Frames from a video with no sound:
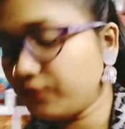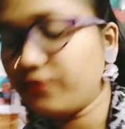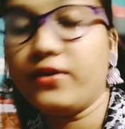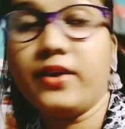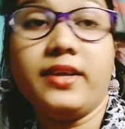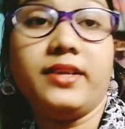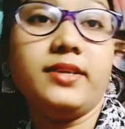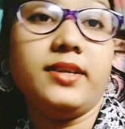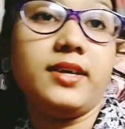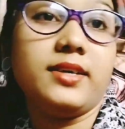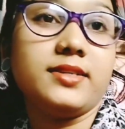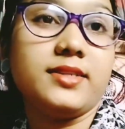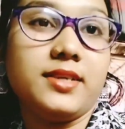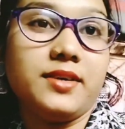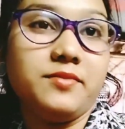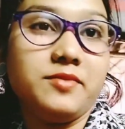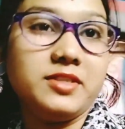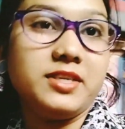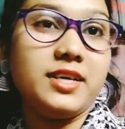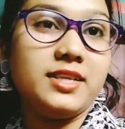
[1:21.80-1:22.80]
ফ্রেন্ড আজকে
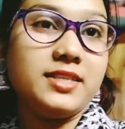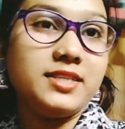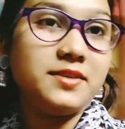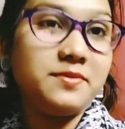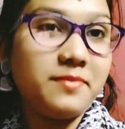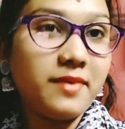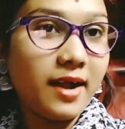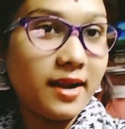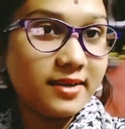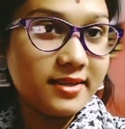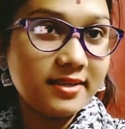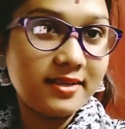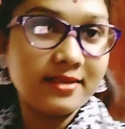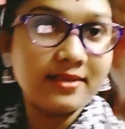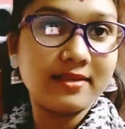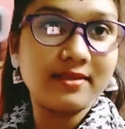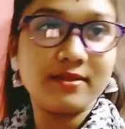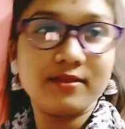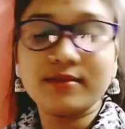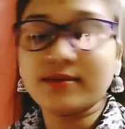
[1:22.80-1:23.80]
আমি যাচ্ছি বাড়ি
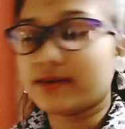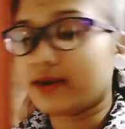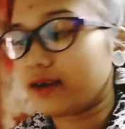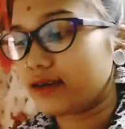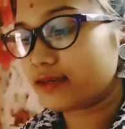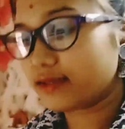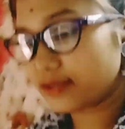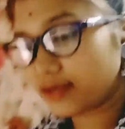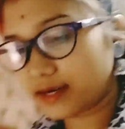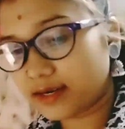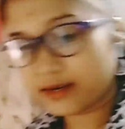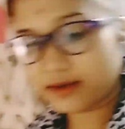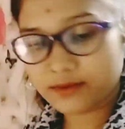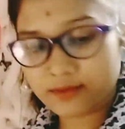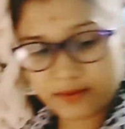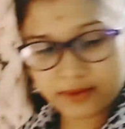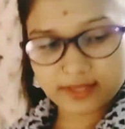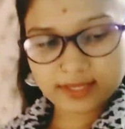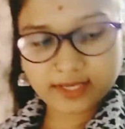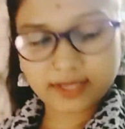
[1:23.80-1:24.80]
তো রান্না টান্না
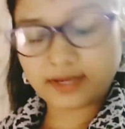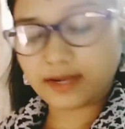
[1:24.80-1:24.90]
করে